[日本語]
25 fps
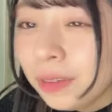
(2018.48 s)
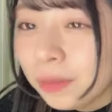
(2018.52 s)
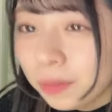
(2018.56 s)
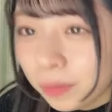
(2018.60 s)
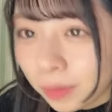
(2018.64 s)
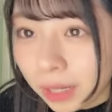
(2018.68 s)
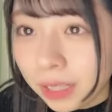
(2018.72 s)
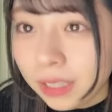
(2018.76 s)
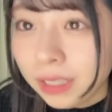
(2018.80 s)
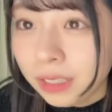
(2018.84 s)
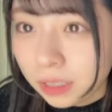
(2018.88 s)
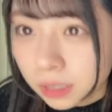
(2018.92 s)

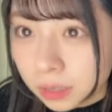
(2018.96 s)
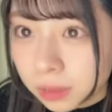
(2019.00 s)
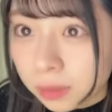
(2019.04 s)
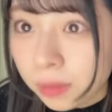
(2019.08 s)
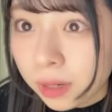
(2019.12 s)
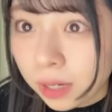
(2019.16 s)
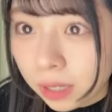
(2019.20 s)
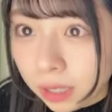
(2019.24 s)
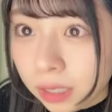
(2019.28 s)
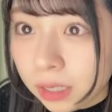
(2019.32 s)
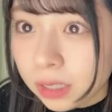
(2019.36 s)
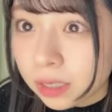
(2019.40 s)
まあいいです
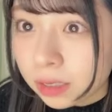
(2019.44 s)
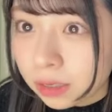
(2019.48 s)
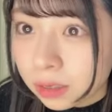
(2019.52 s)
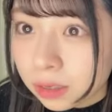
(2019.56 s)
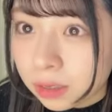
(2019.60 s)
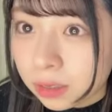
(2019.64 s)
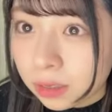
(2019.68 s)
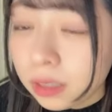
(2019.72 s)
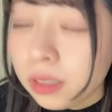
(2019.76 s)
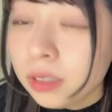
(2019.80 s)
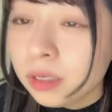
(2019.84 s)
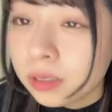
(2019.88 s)
まあいいです
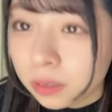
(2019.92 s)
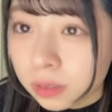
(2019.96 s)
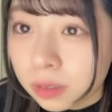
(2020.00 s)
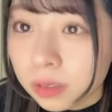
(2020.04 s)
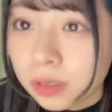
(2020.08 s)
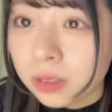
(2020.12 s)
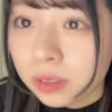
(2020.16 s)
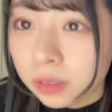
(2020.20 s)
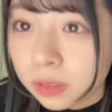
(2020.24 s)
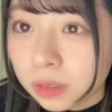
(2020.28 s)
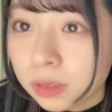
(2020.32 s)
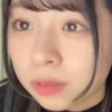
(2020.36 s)
いいですい
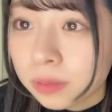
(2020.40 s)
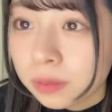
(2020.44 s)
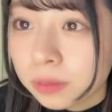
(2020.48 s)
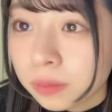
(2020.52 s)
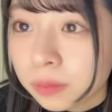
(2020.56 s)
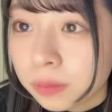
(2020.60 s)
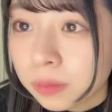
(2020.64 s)
いです